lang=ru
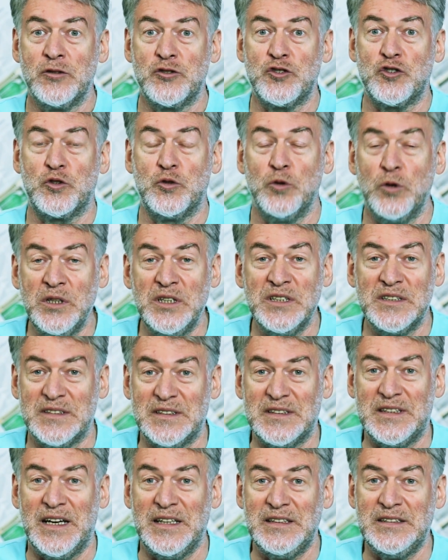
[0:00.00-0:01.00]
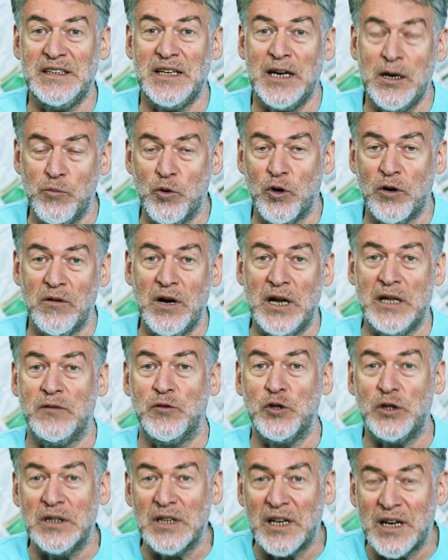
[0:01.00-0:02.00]
Что ни статья,
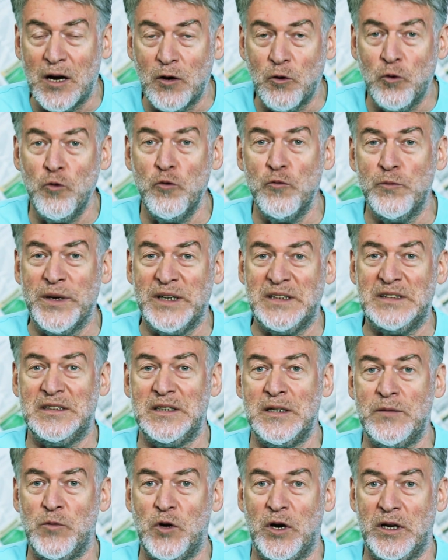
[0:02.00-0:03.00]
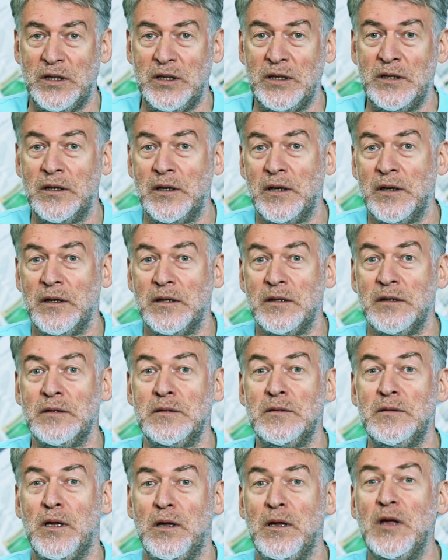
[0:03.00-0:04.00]
буквально вот на какую бы тему они
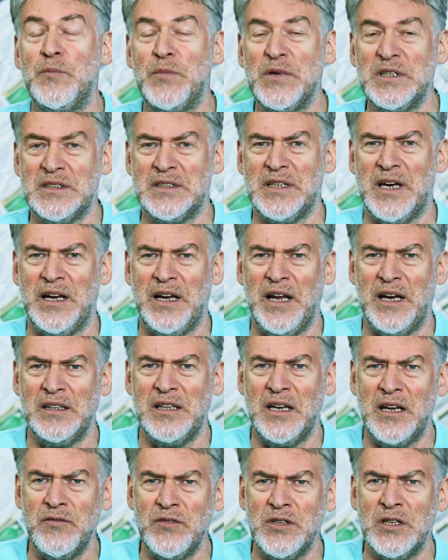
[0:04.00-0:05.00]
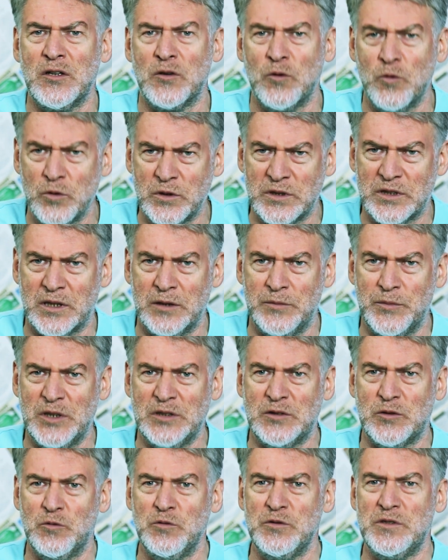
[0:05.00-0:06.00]
не писали. О
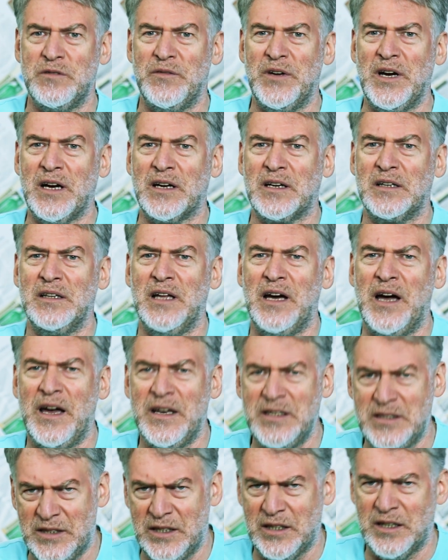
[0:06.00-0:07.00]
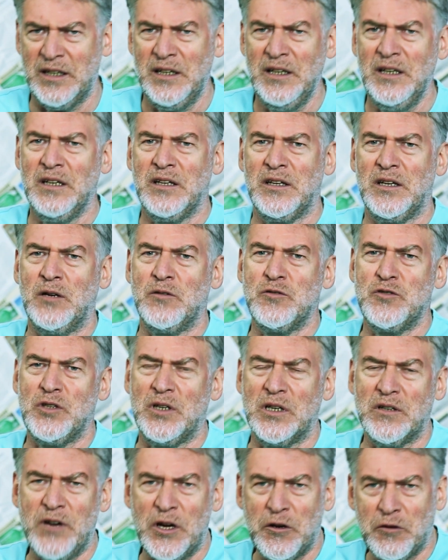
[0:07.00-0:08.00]
древнерусском искусстве, о классике. Я
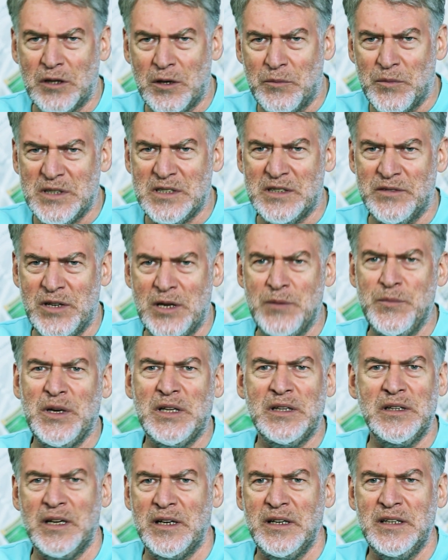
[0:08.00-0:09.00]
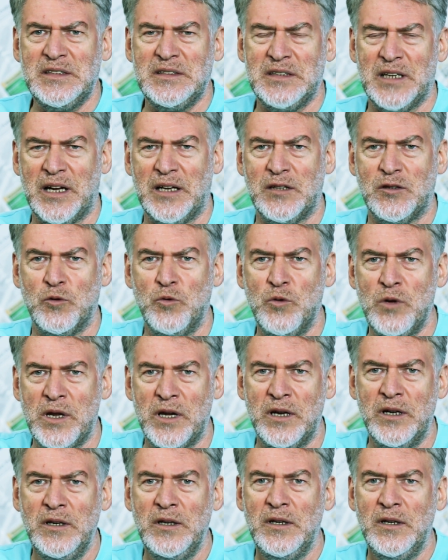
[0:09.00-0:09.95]
уже не говорю там о современной литературе